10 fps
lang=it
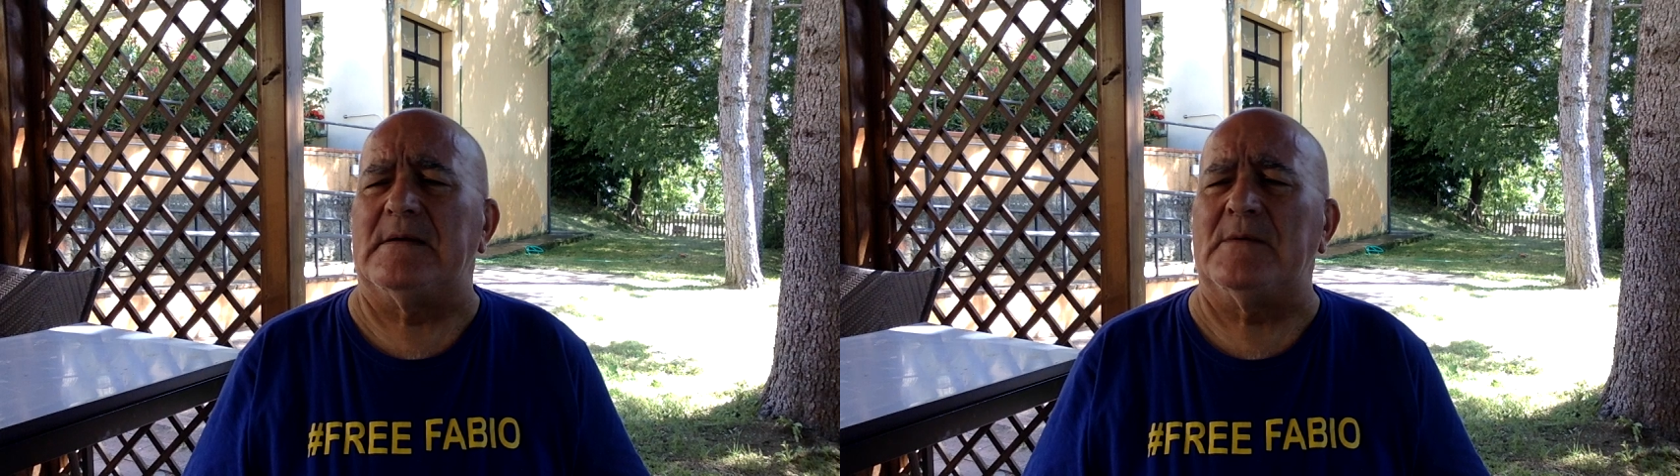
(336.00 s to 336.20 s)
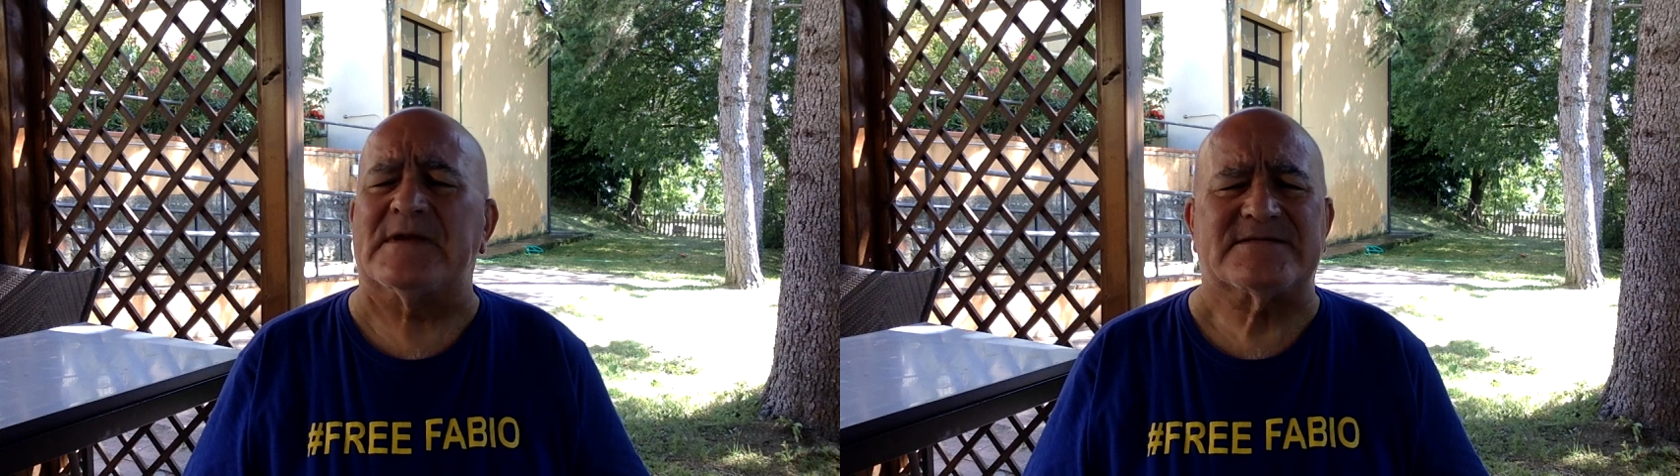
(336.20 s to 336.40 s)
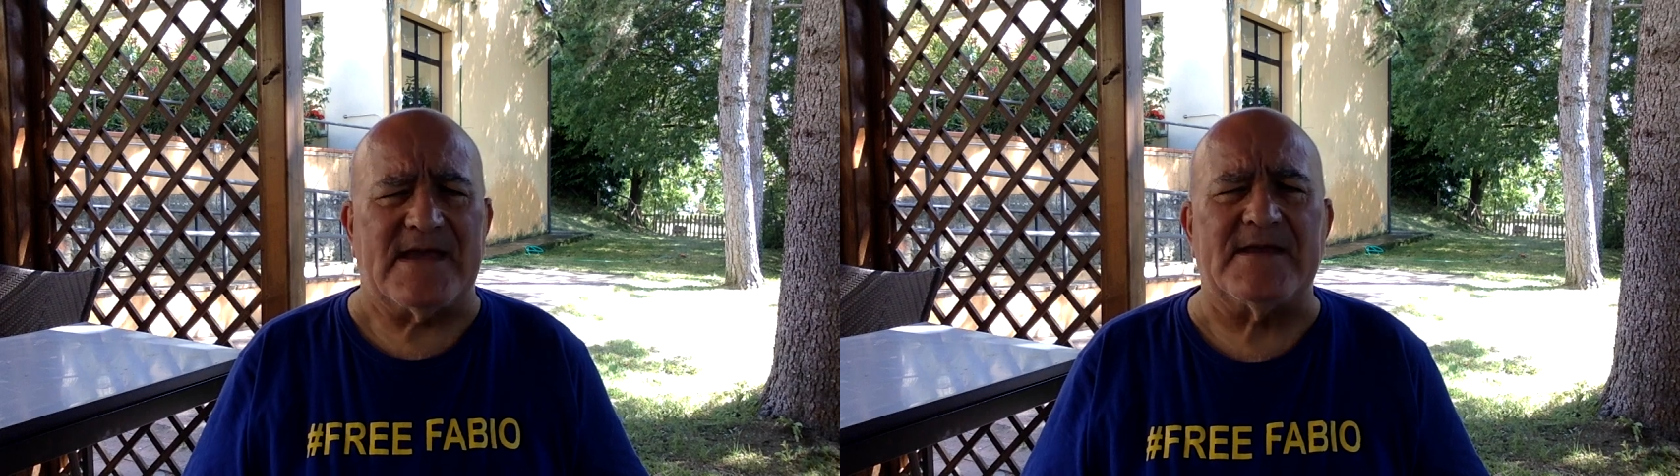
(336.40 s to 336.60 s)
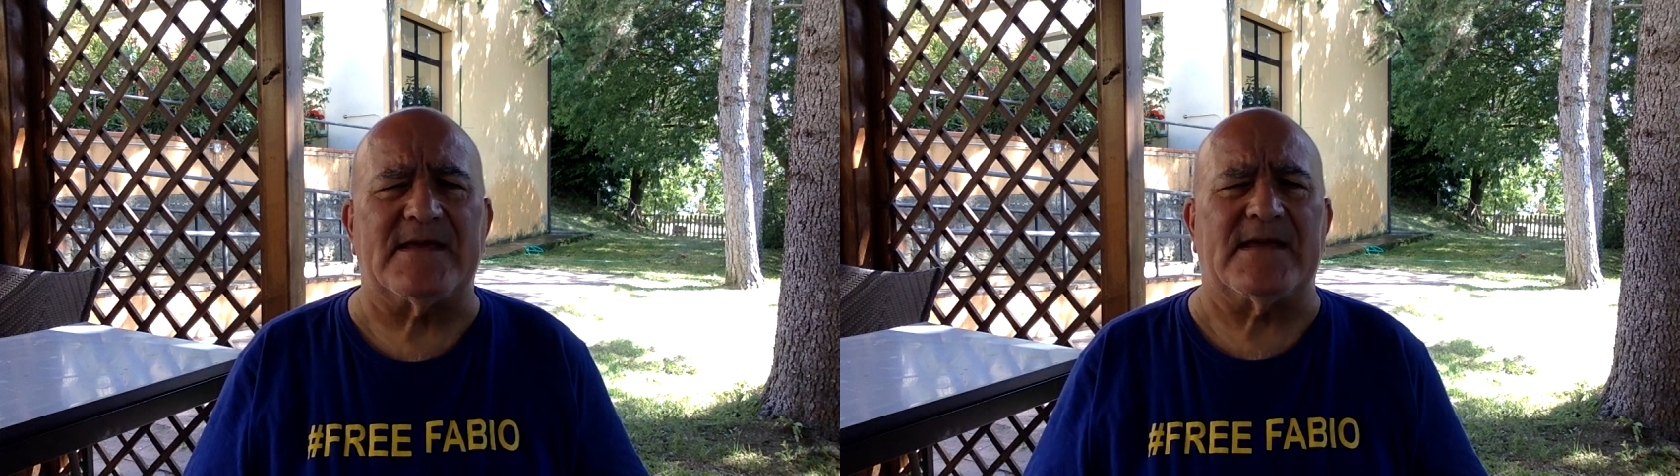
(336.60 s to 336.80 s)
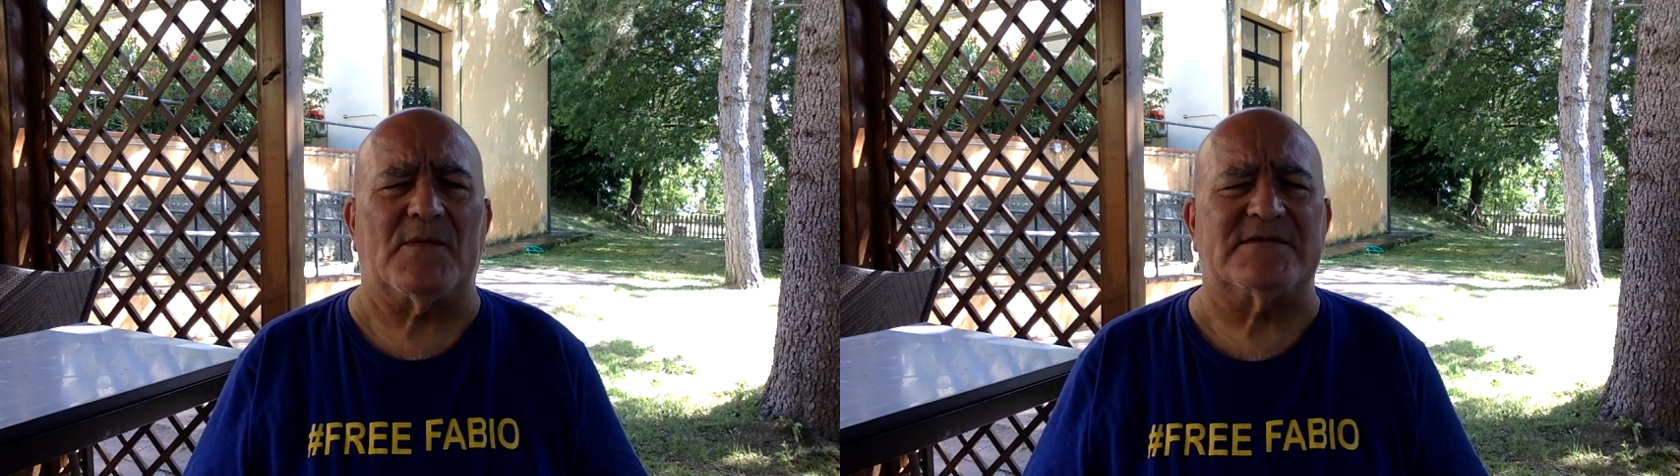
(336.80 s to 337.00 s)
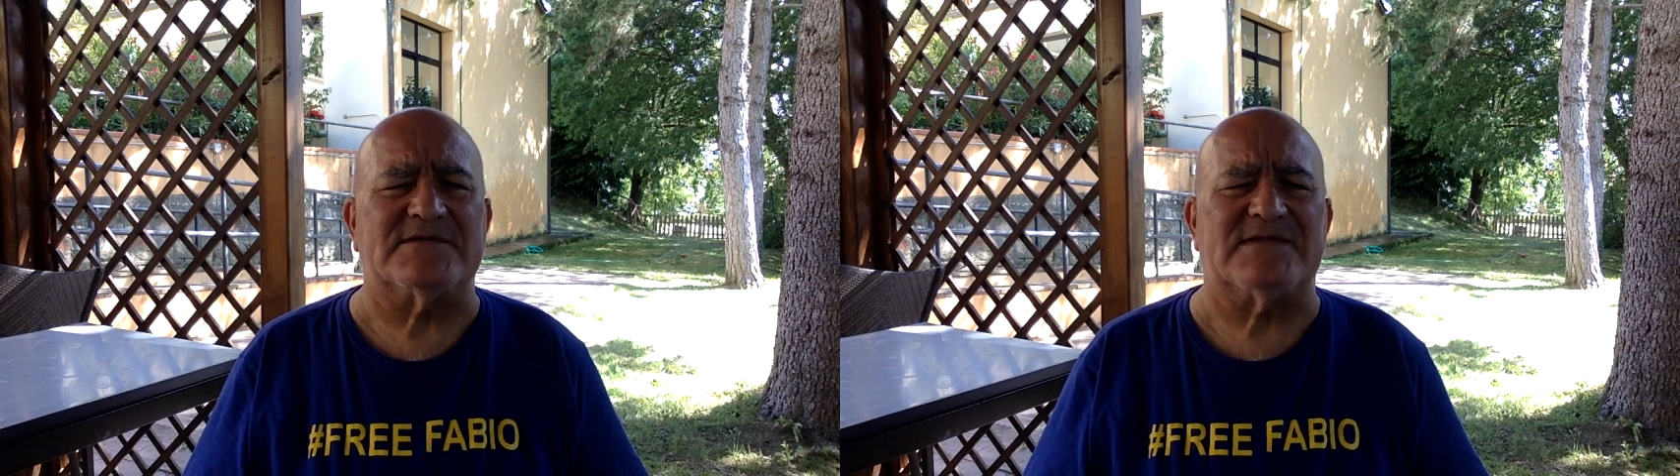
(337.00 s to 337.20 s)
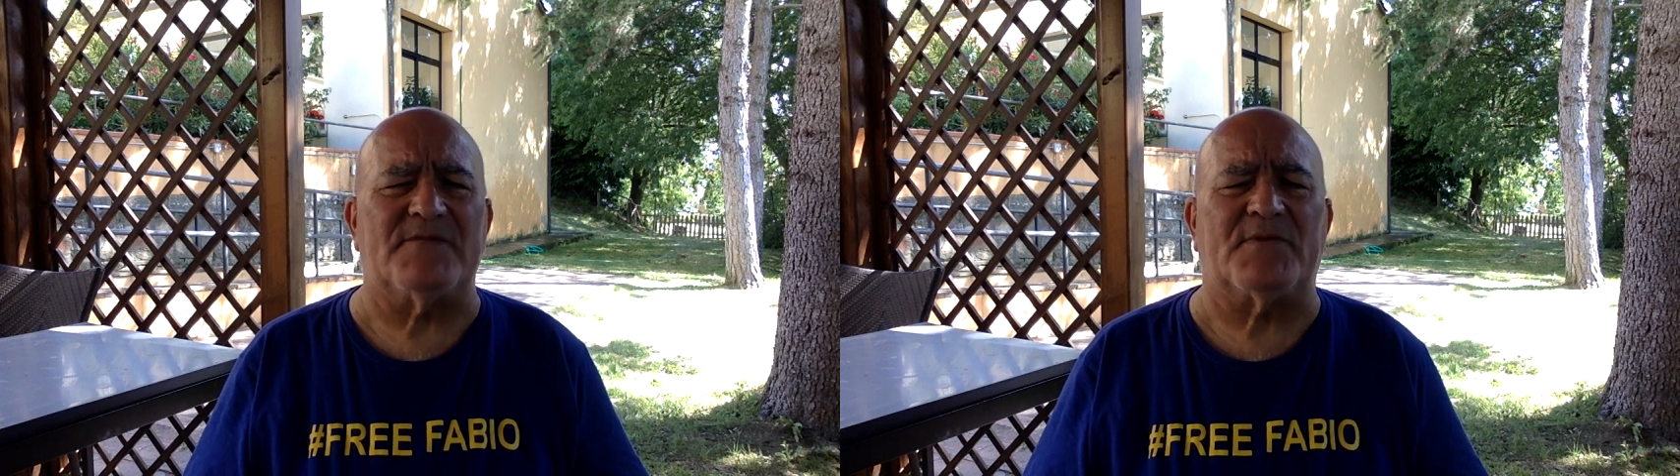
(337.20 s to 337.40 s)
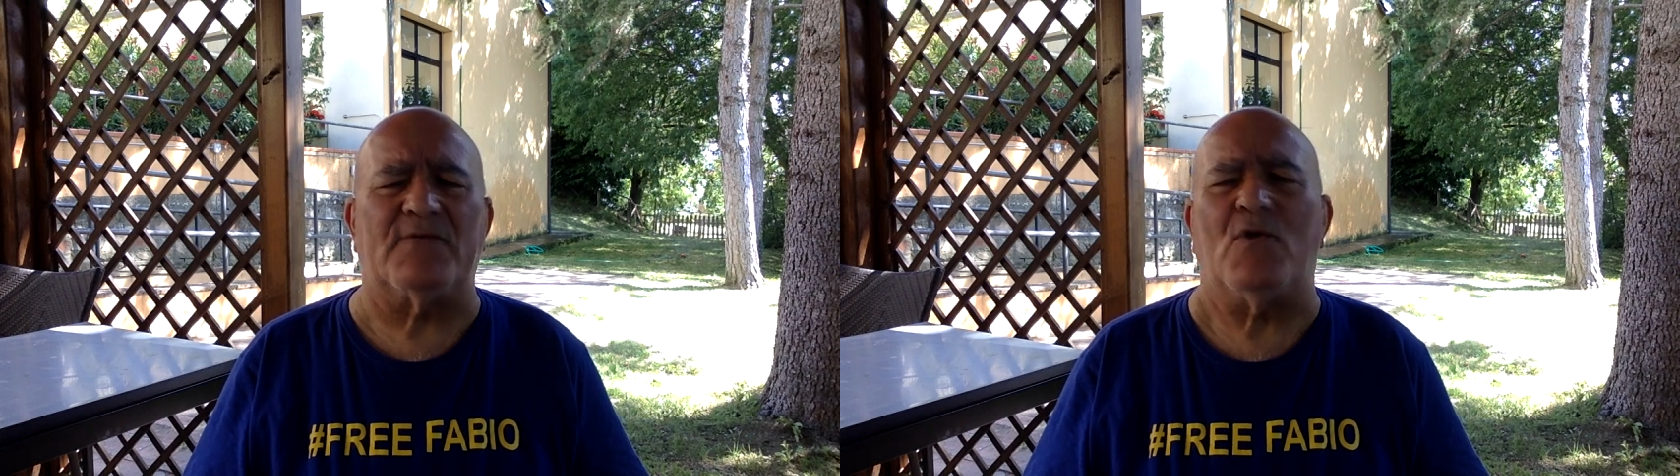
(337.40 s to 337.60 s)
una sede che è quasi
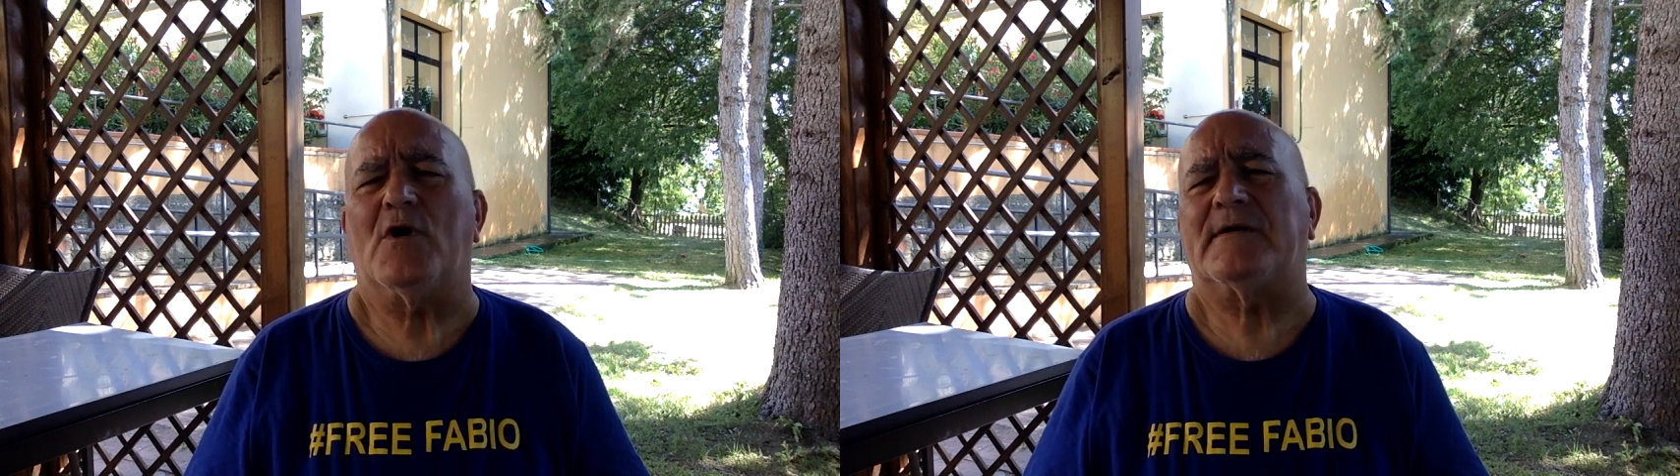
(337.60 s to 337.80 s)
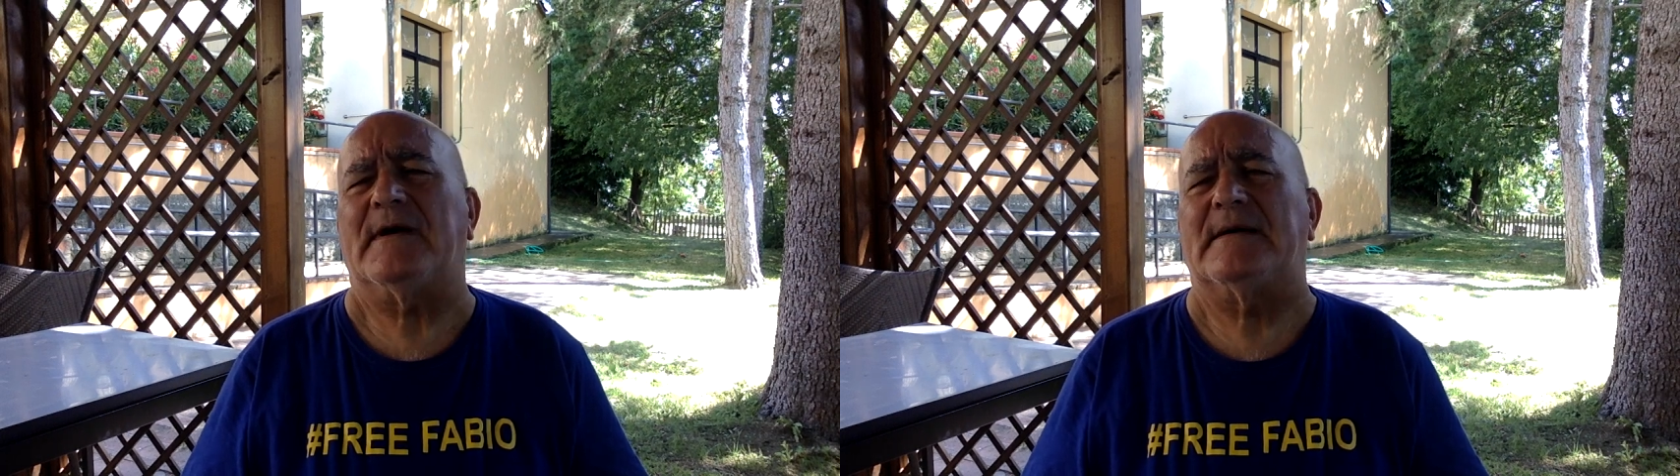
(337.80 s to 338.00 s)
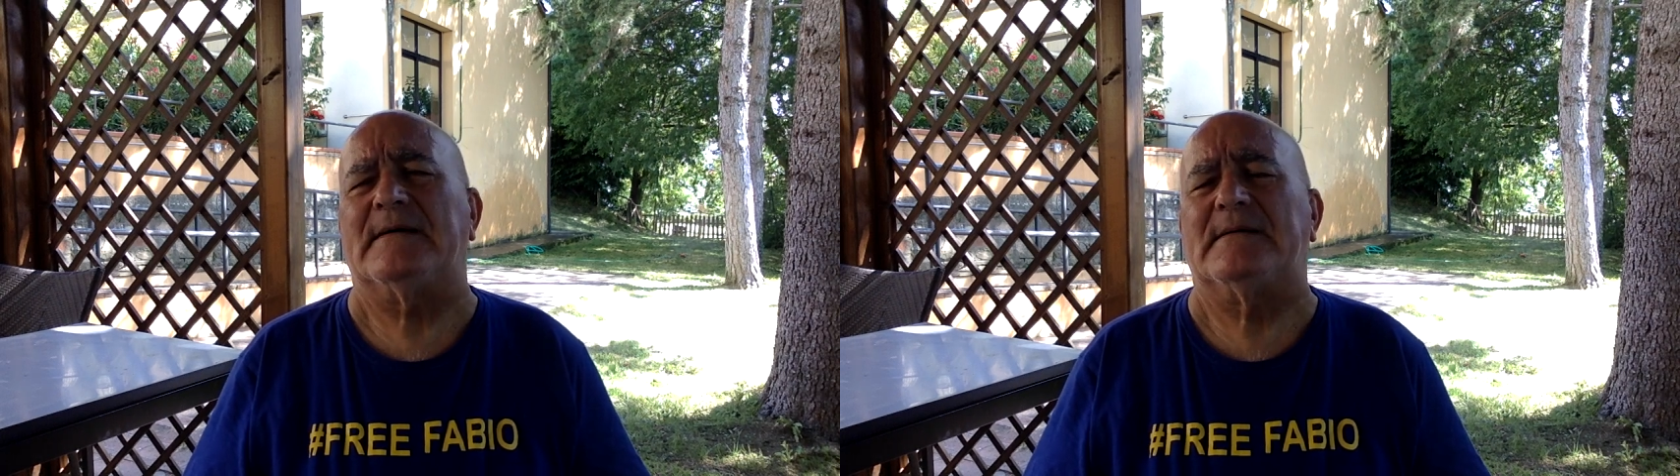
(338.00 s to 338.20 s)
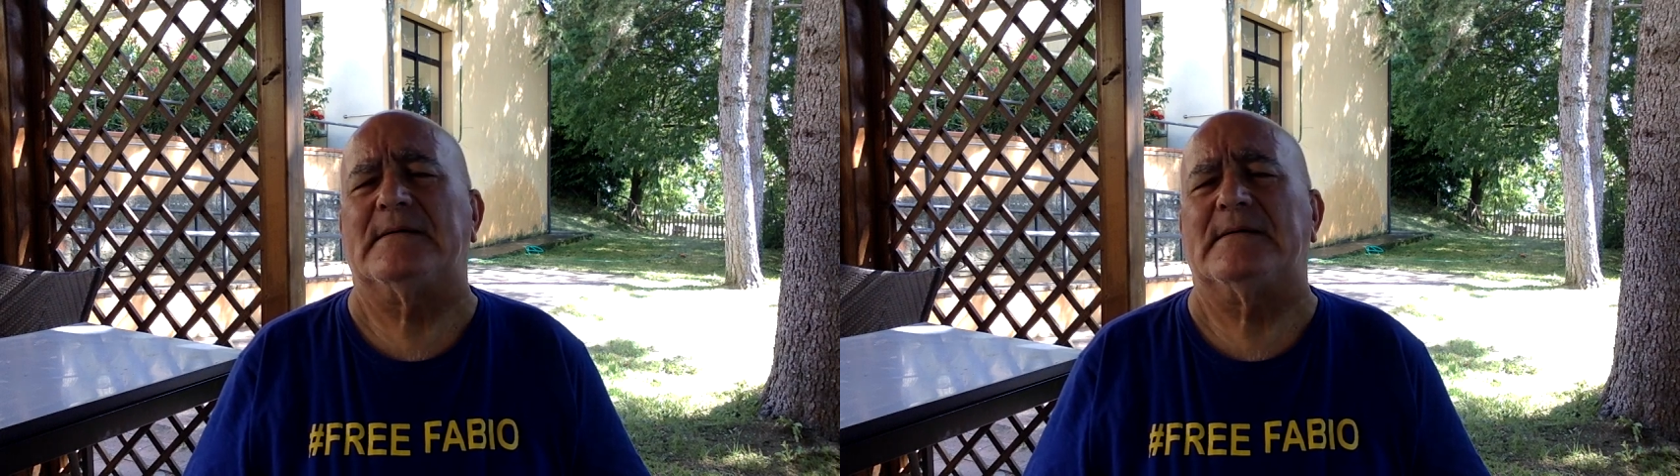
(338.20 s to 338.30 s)
sempre vuota